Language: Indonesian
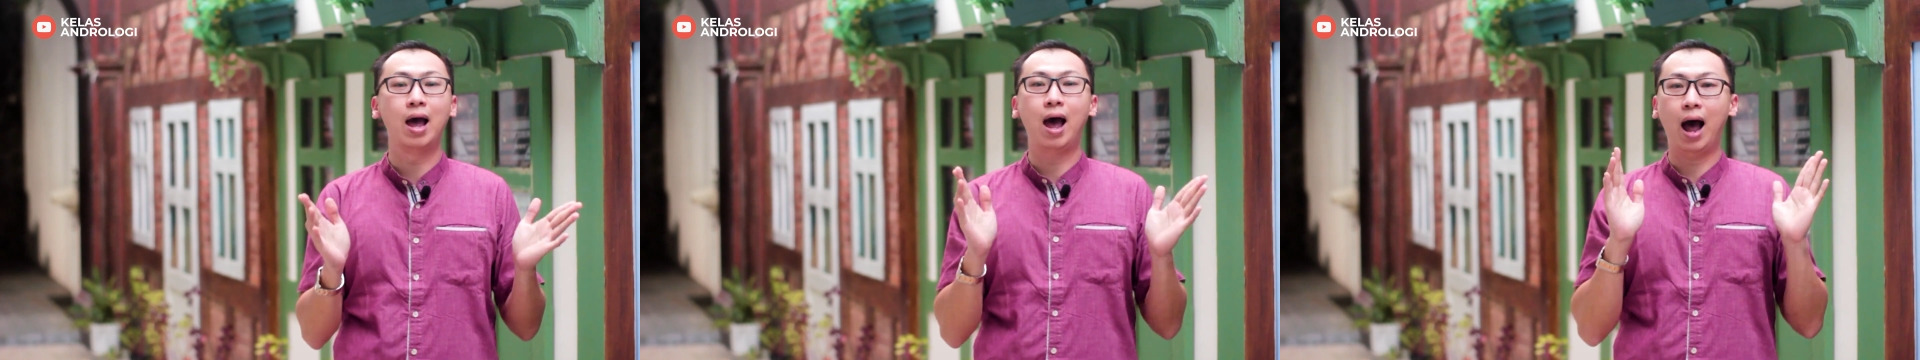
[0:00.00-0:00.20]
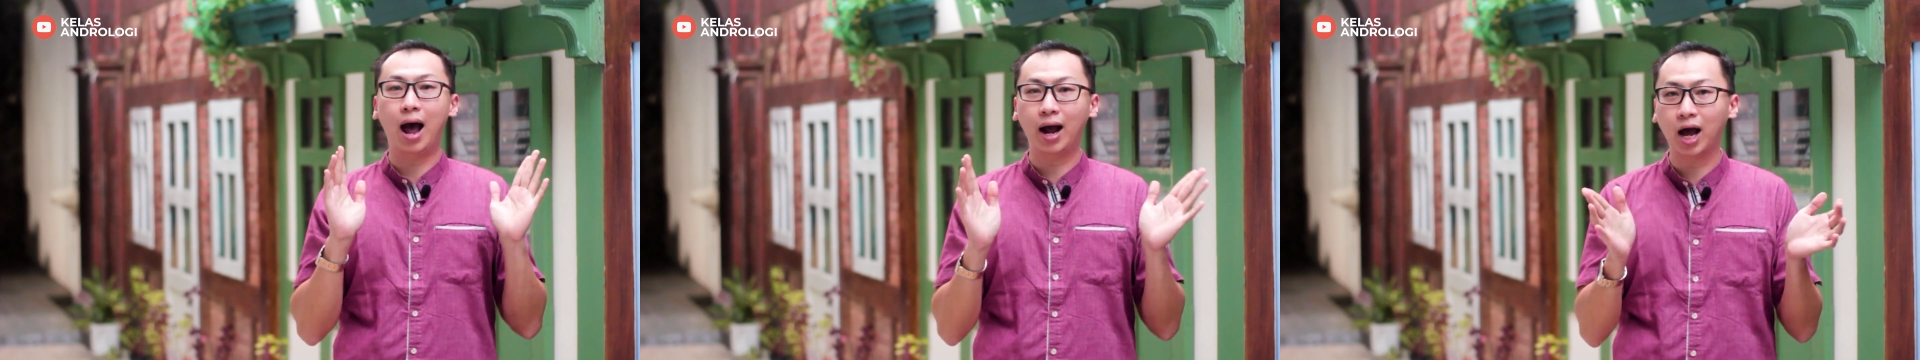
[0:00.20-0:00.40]

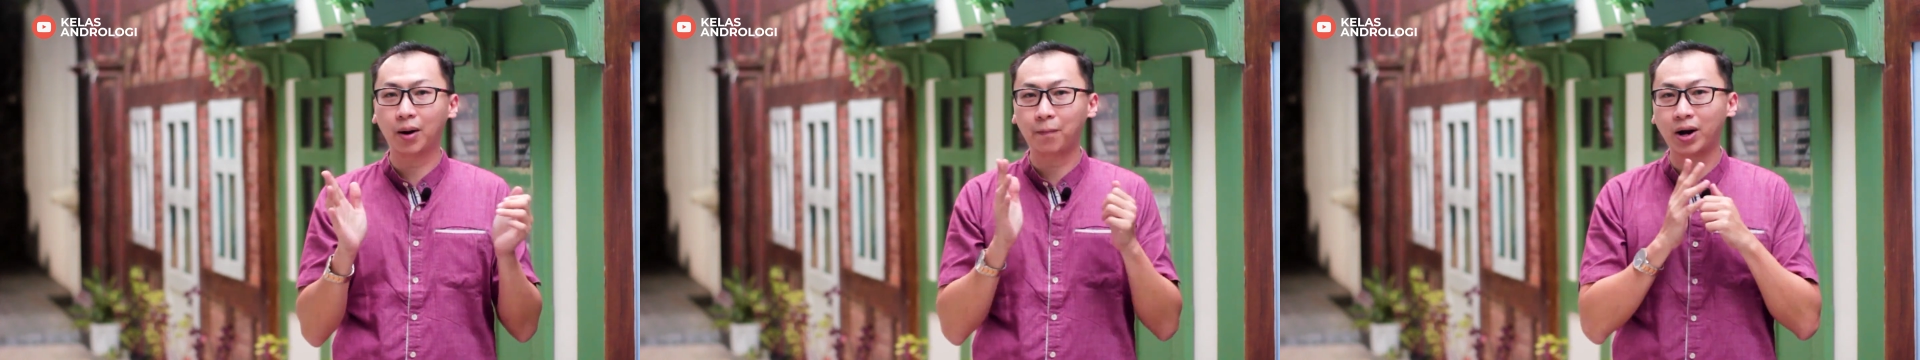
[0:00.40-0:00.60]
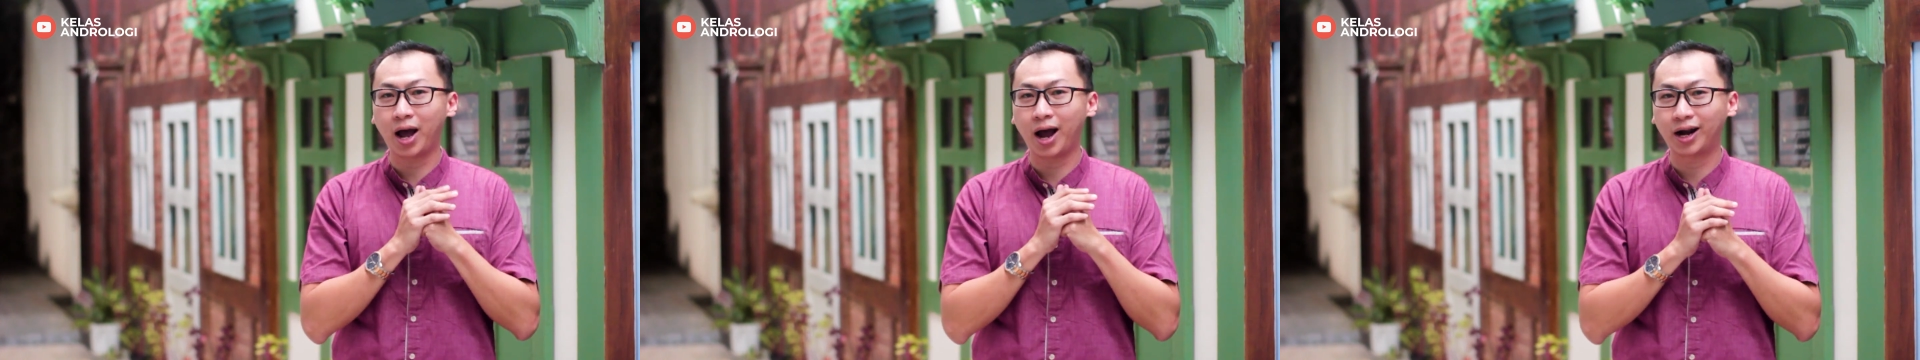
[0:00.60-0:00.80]
agar
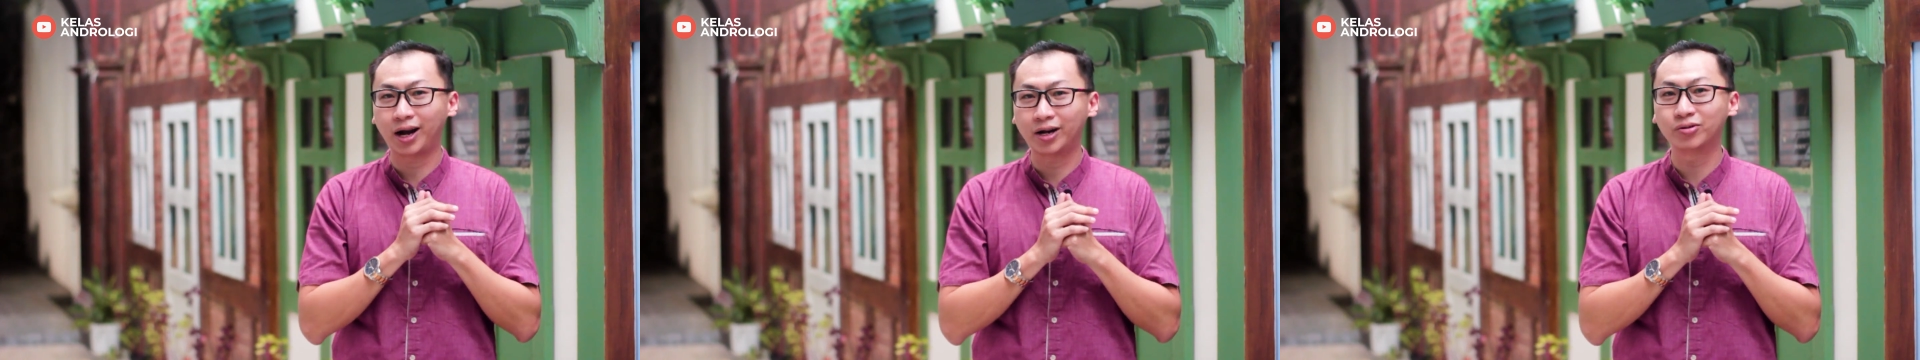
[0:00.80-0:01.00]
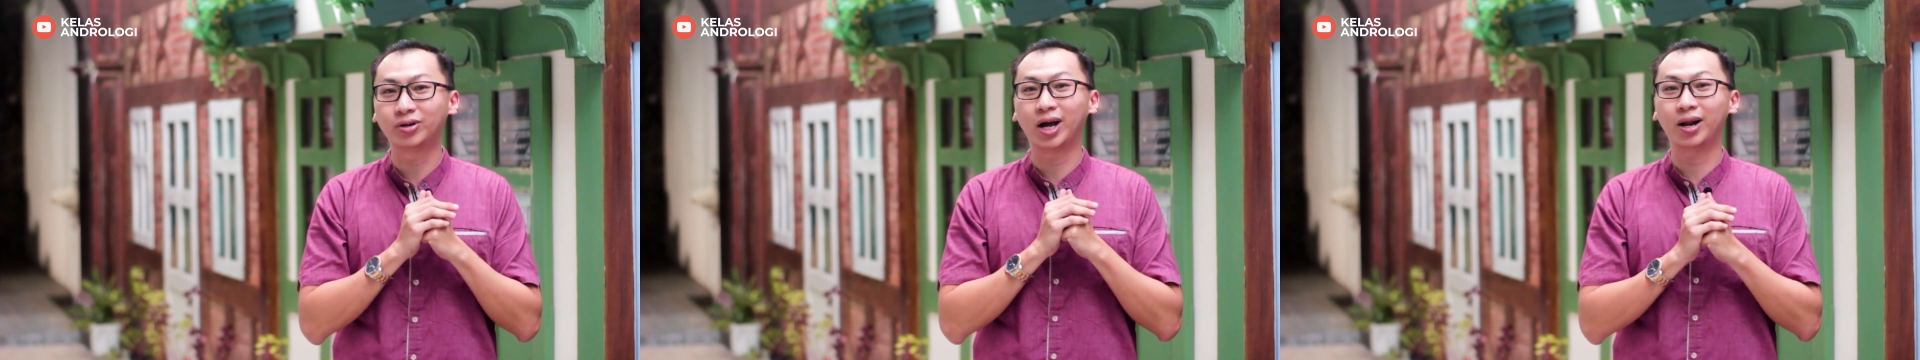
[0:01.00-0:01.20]

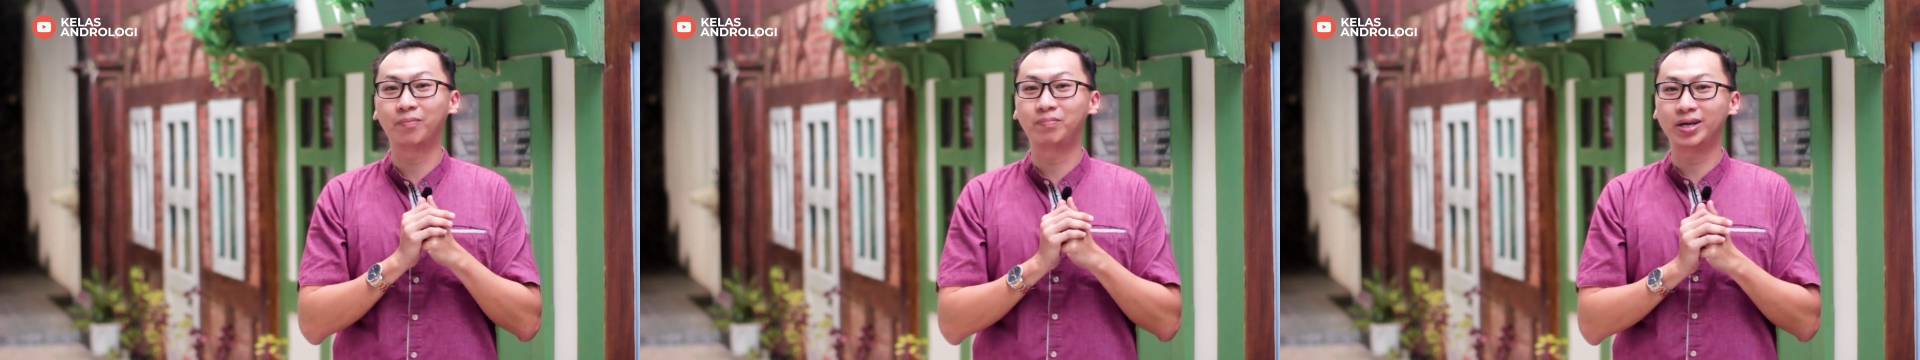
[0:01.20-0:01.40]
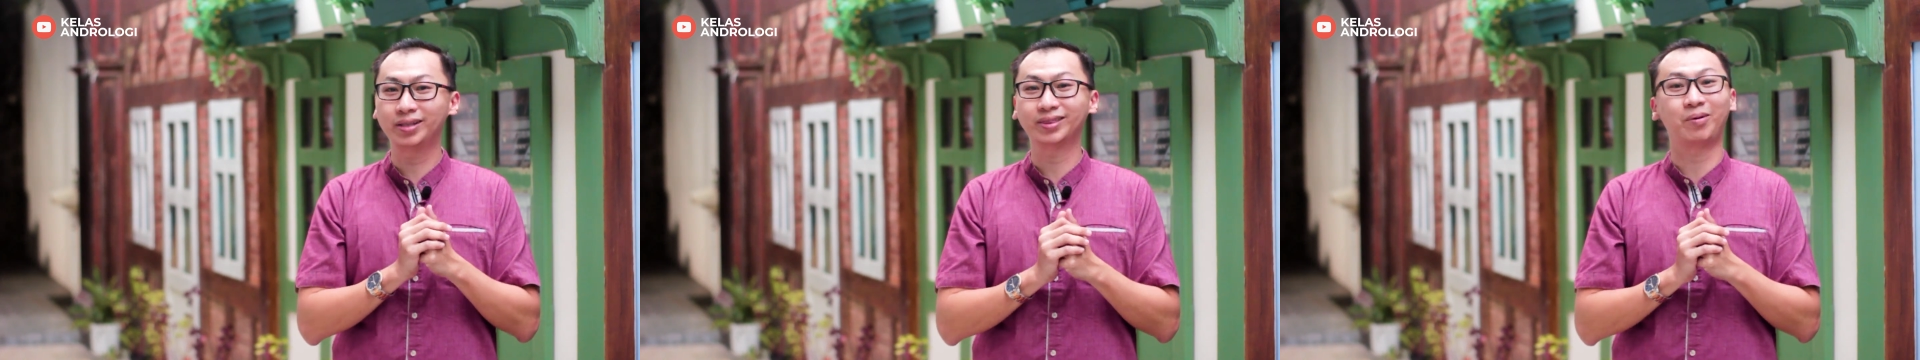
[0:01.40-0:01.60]
penanganannya juga
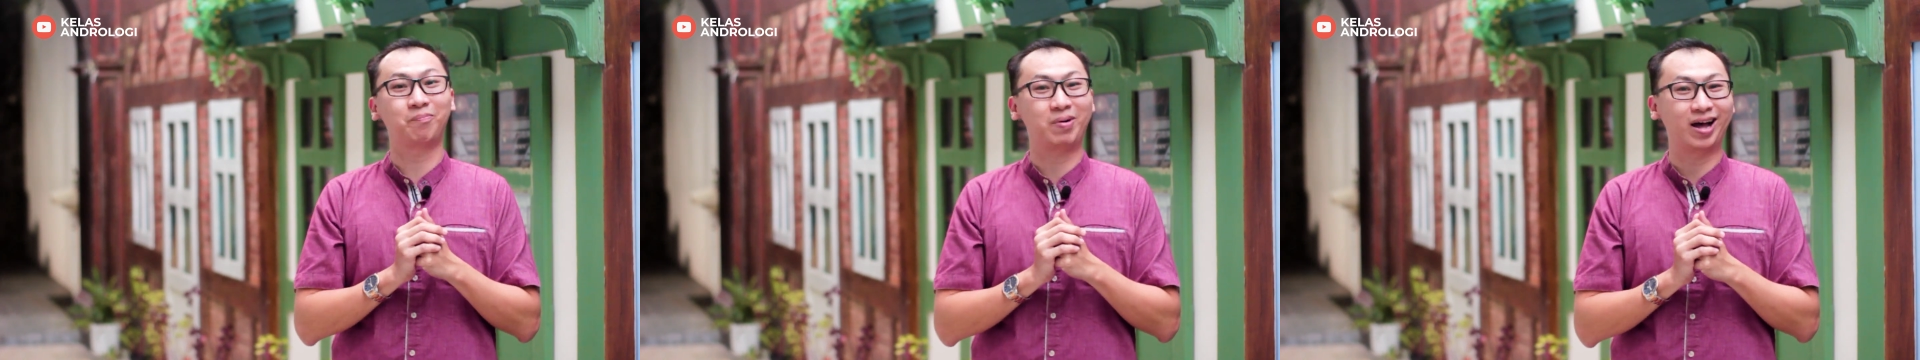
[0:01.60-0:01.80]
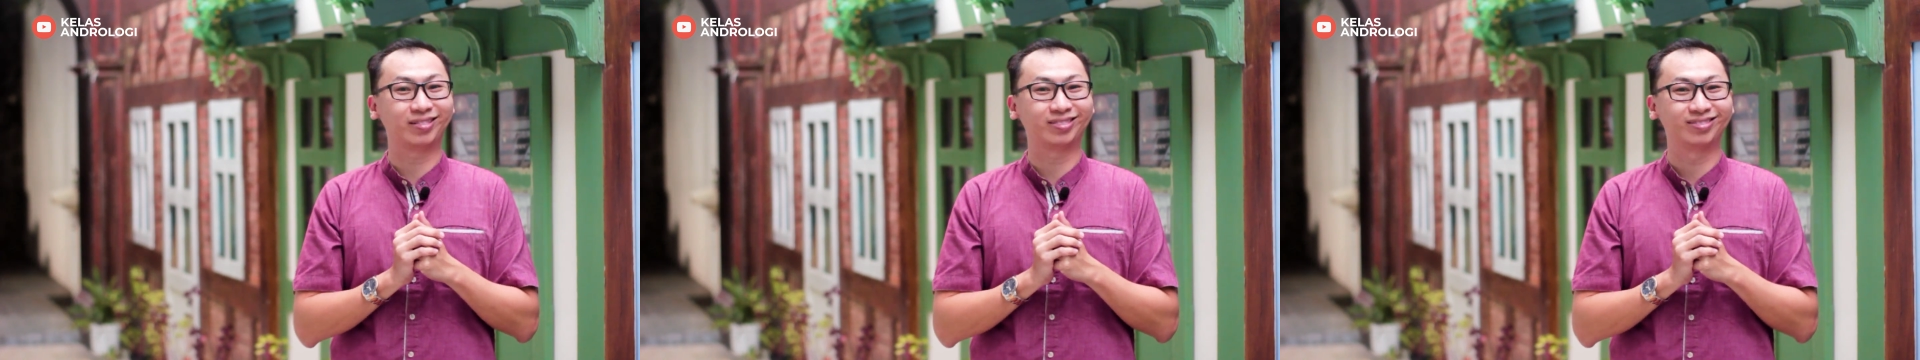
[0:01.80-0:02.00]
lebih
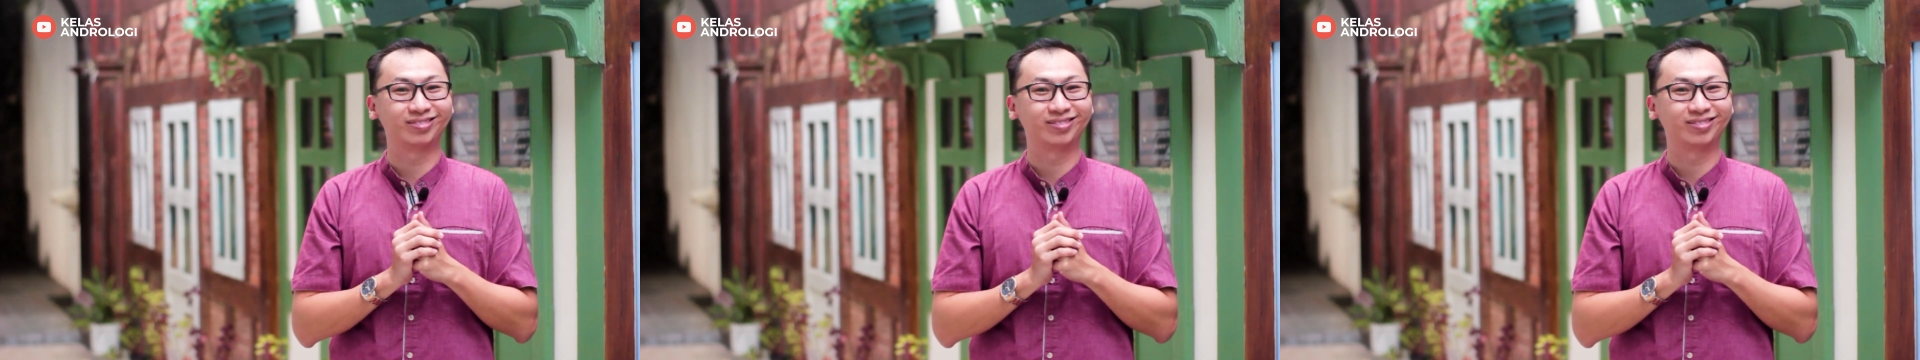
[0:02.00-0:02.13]
tepat.